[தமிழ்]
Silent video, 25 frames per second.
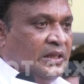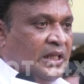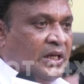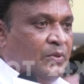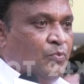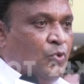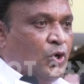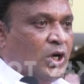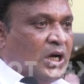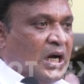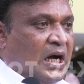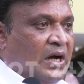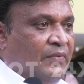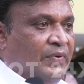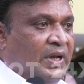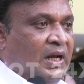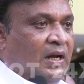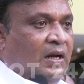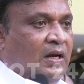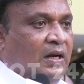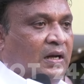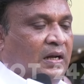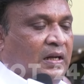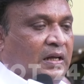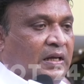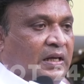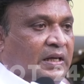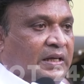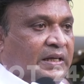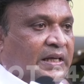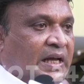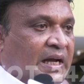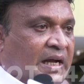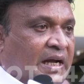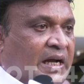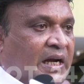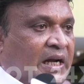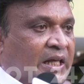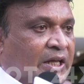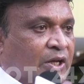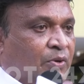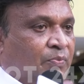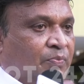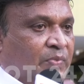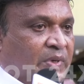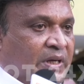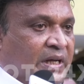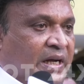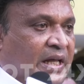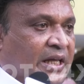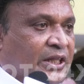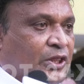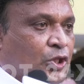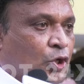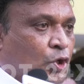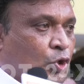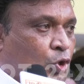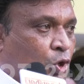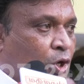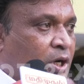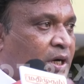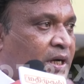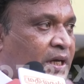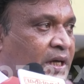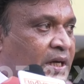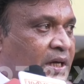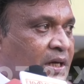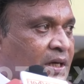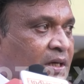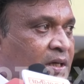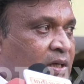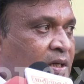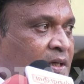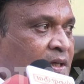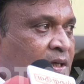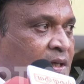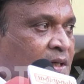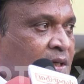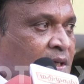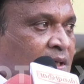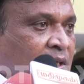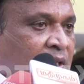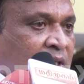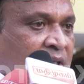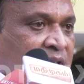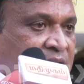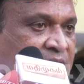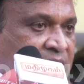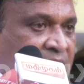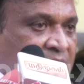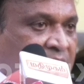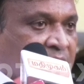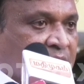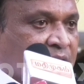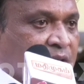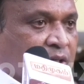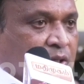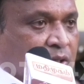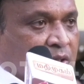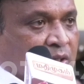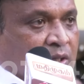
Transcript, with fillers: திமுகவில் எங்களையும் இணைத்து கொண்டு சிறு